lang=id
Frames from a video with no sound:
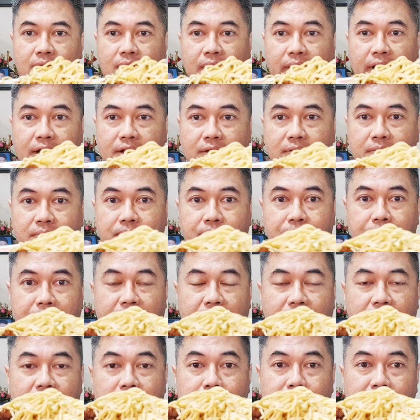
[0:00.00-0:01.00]
lihat
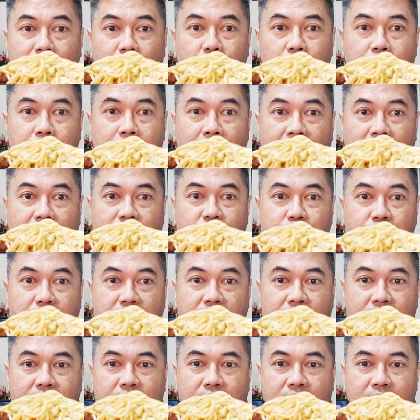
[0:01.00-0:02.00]
piringnya penuh banget cuy
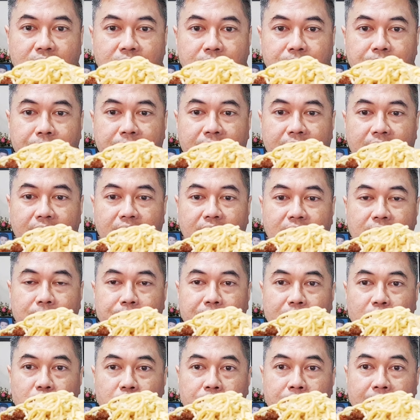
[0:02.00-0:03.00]
piringnya
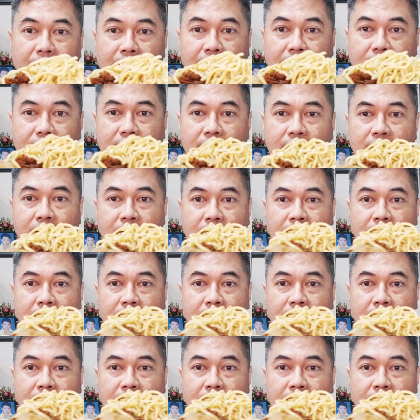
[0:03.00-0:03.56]
penuh banget